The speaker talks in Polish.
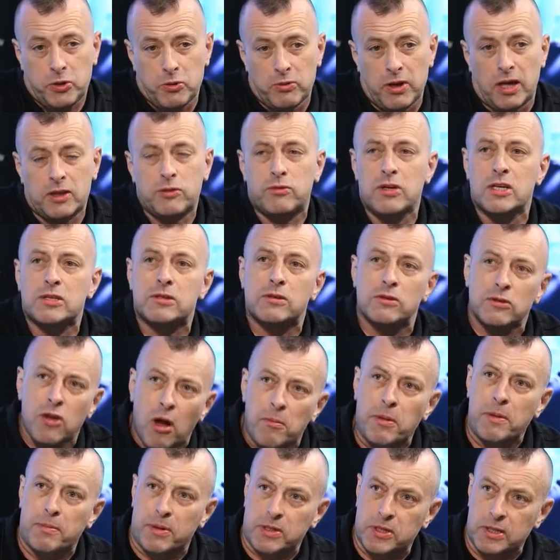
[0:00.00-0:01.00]
od 6 lat, to
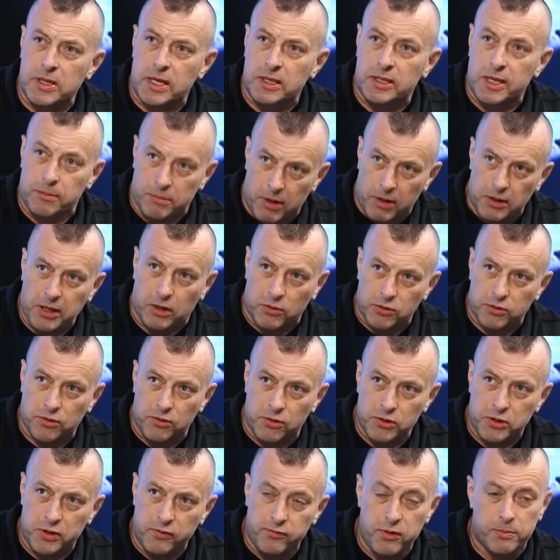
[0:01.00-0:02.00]
jest dobrym prezydentem.
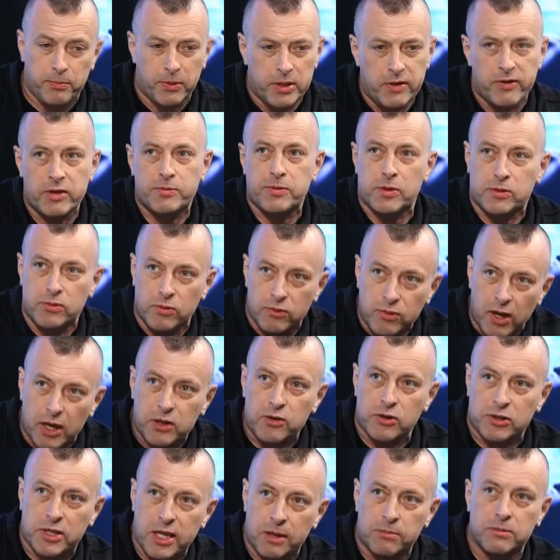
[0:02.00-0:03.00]
Jakoś o dziwo, ponieważ po prostu
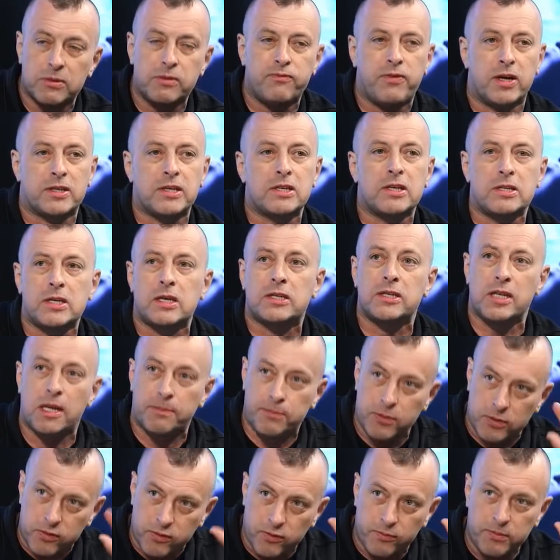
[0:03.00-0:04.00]
no, jakoś tam facet jest na
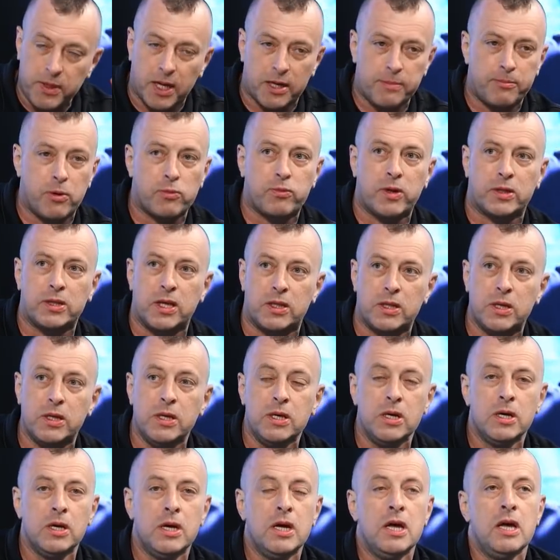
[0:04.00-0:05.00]
tyle po prostu w miarę
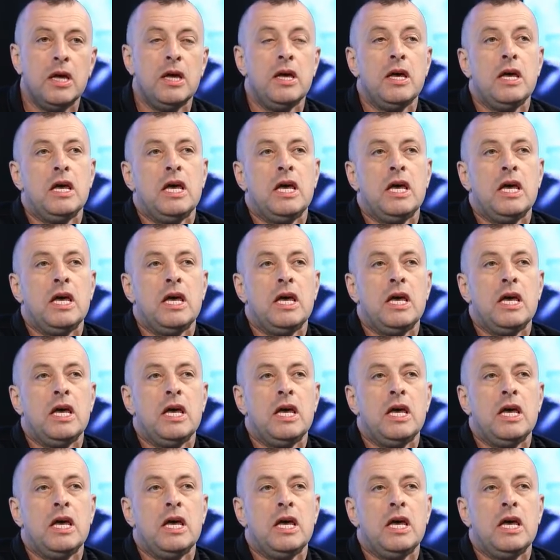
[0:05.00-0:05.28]
pokładany. Tak.